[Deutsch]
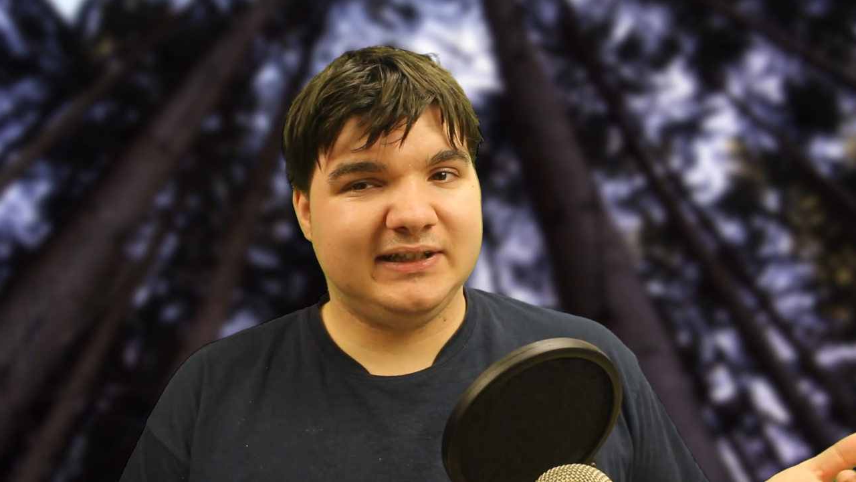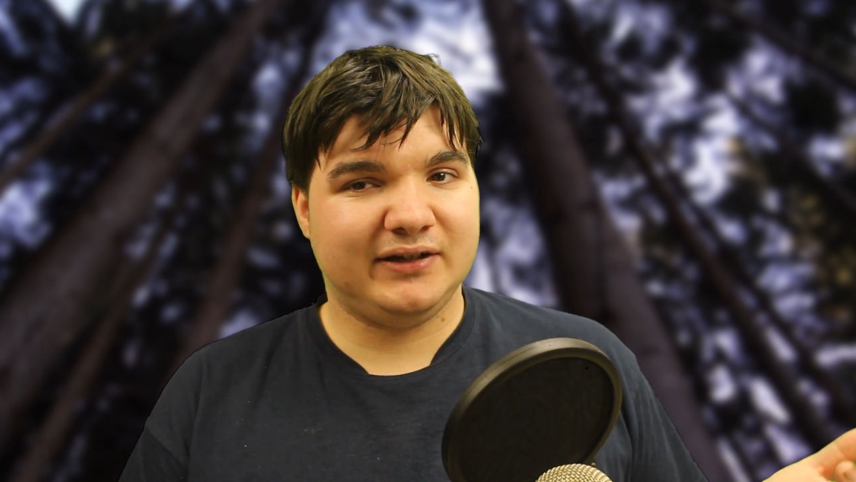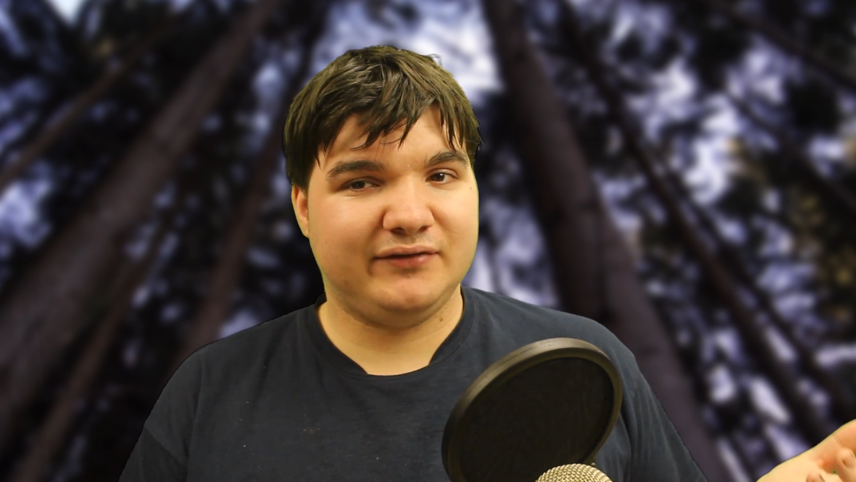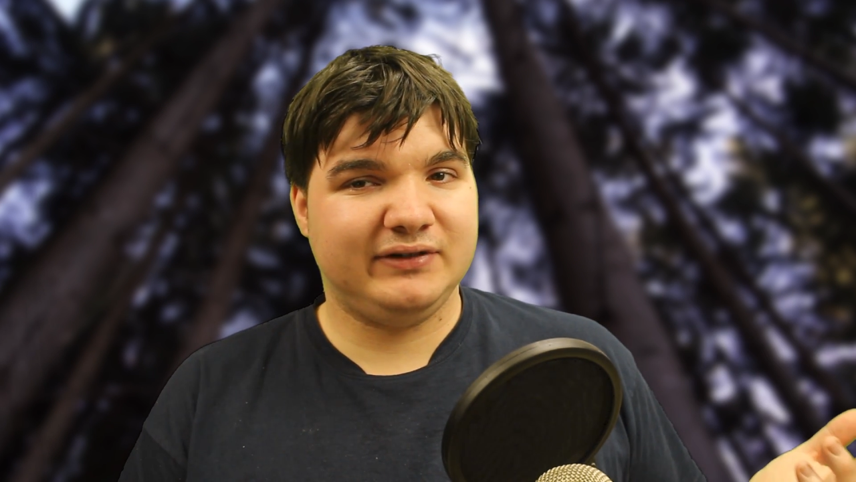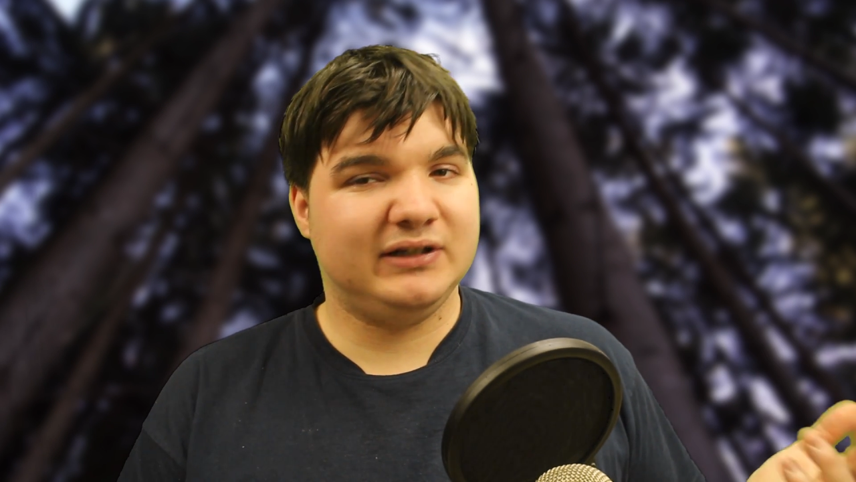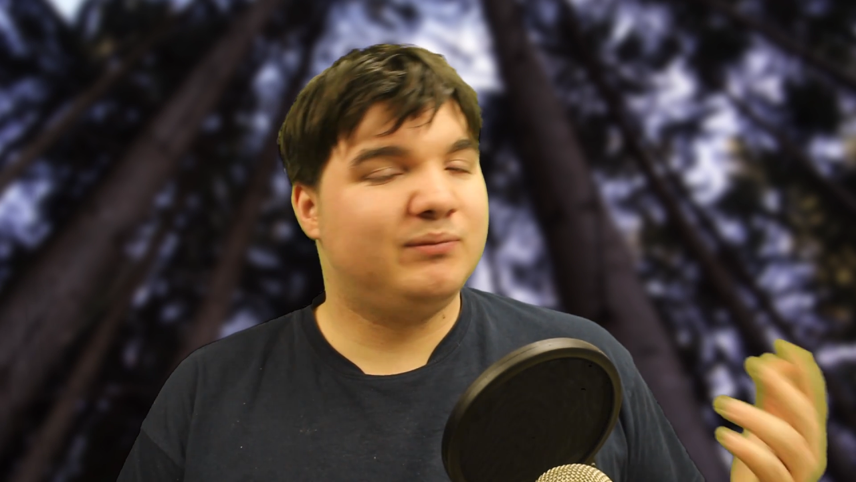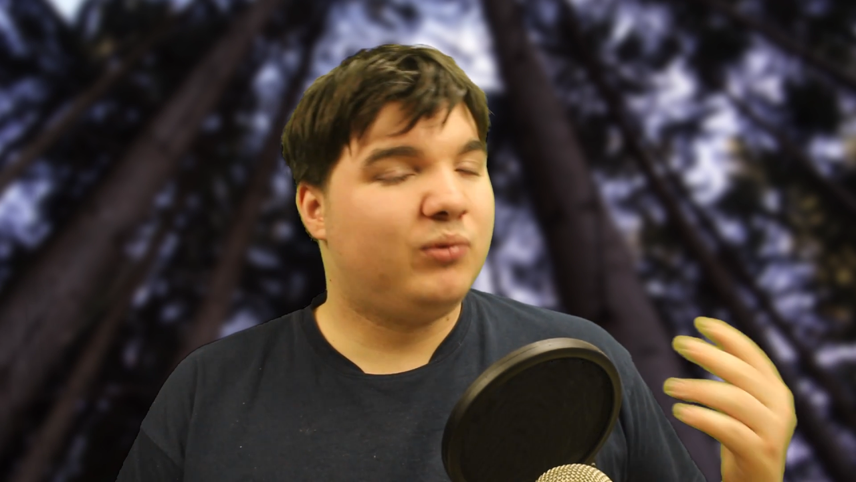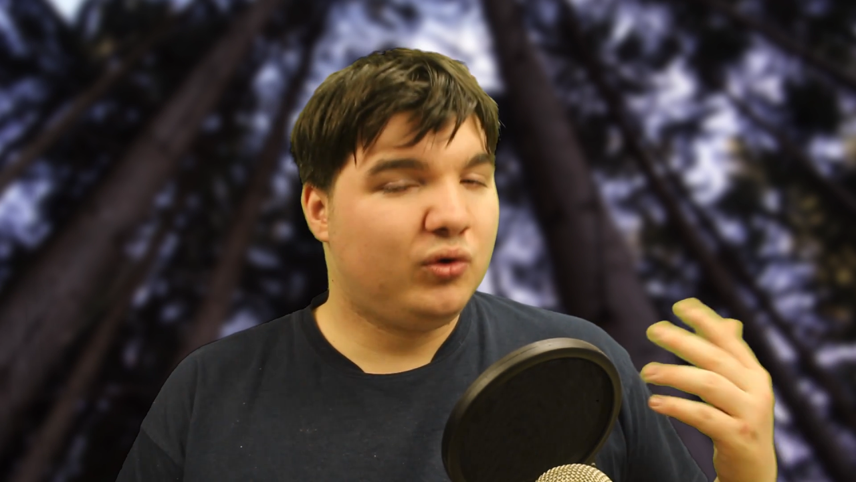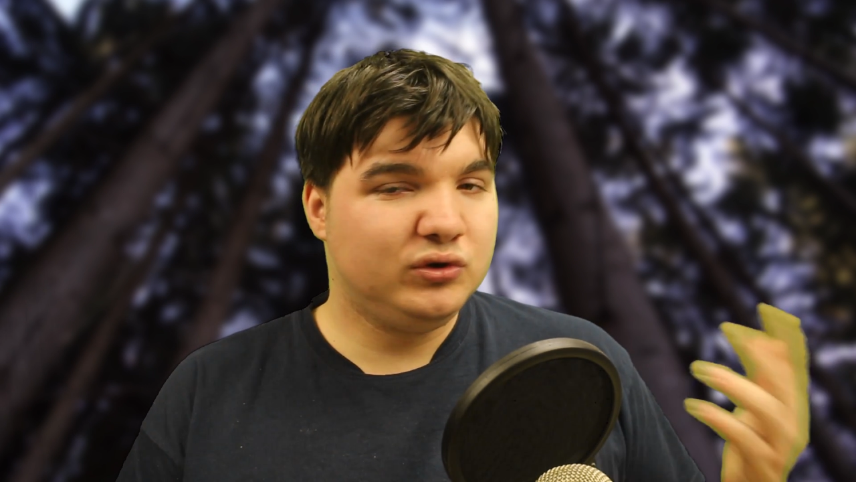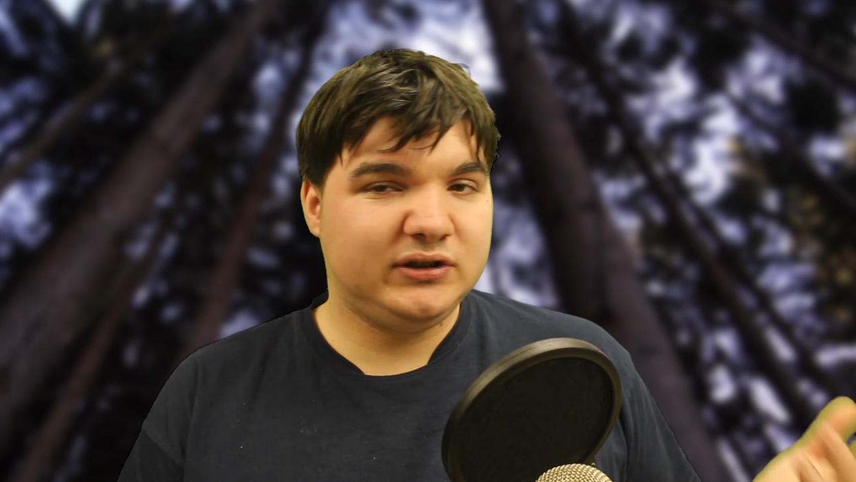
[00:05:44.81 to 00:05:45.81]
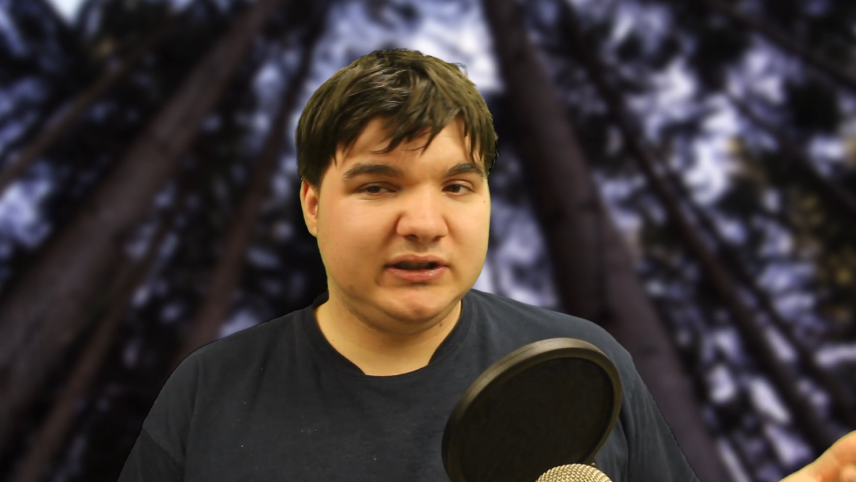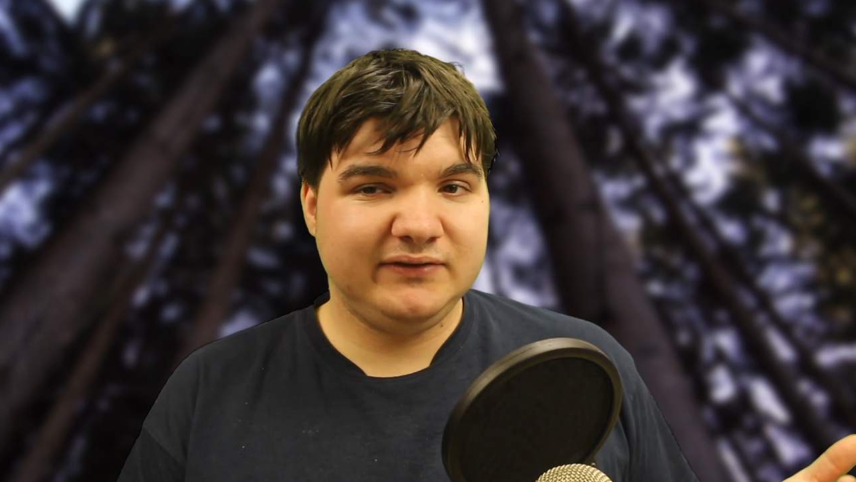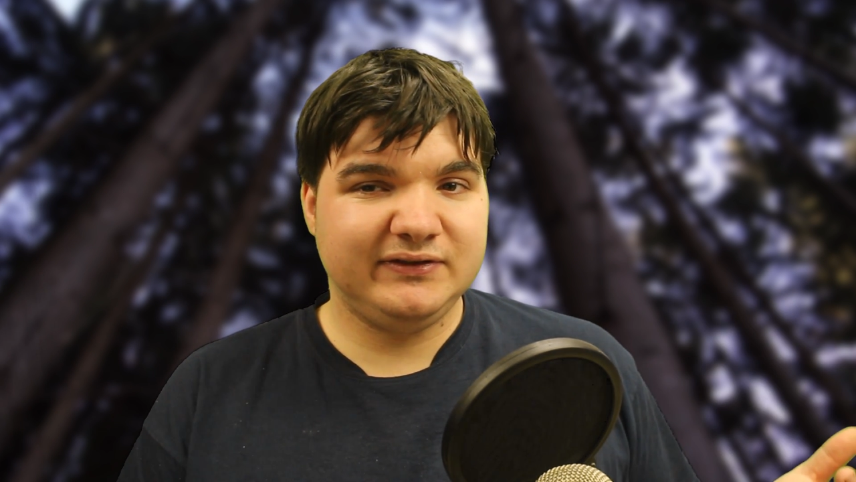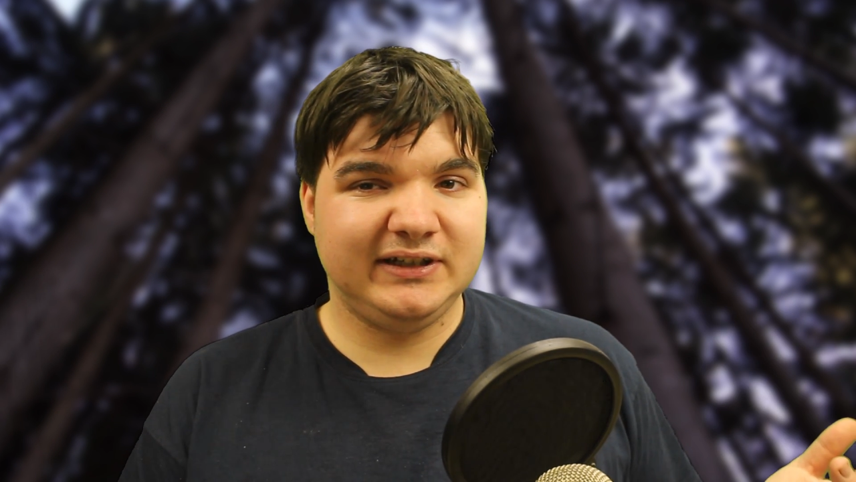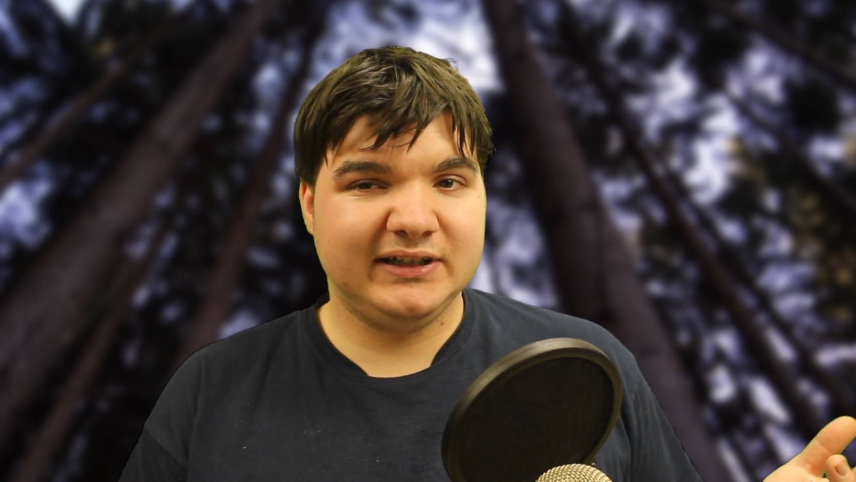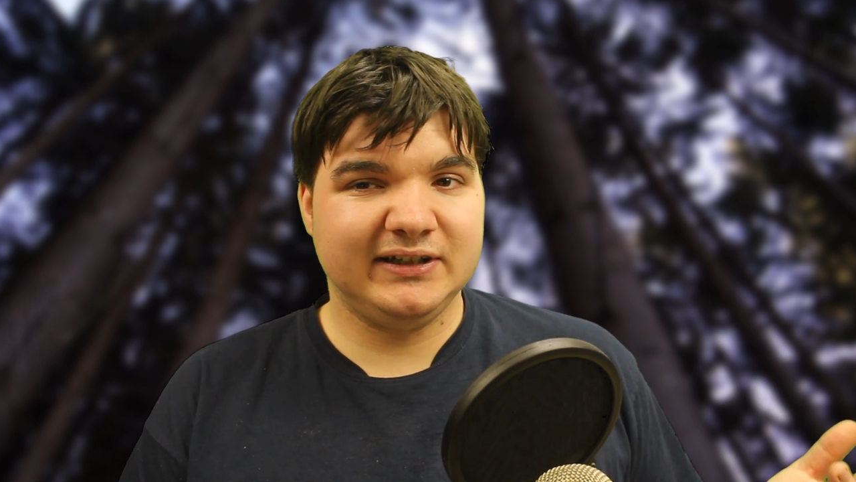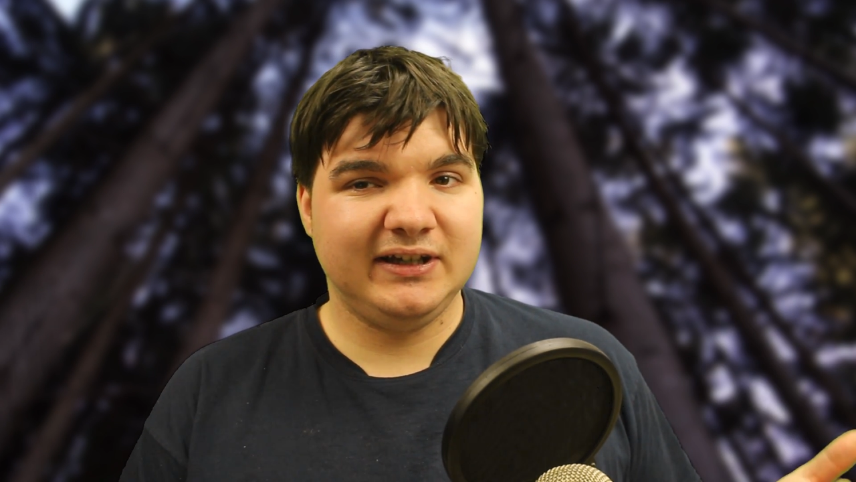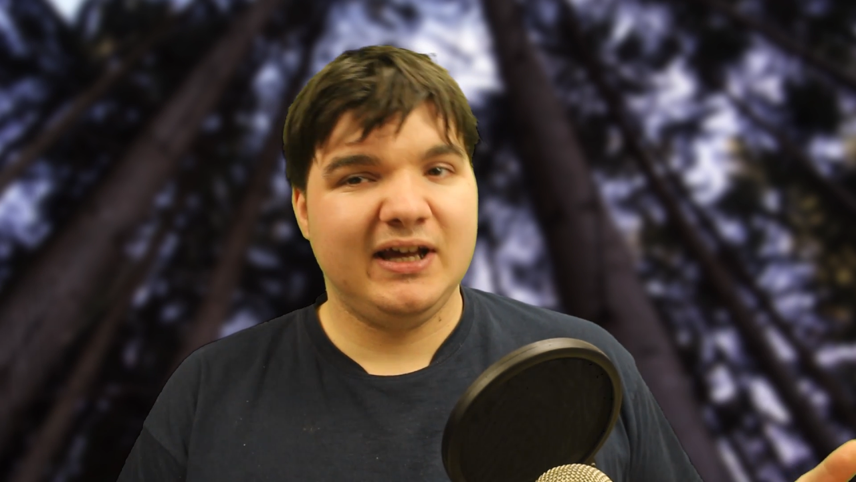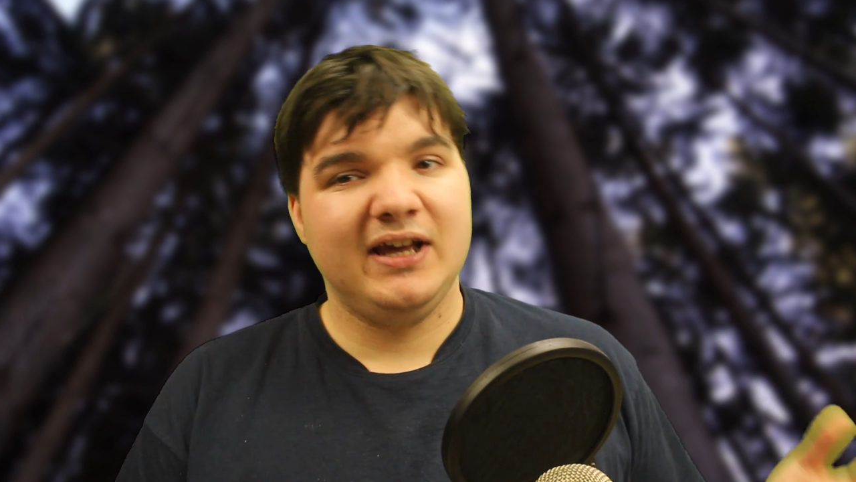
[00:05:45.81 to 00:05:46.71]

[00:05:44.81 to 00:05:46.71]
sehr viele positive Dinge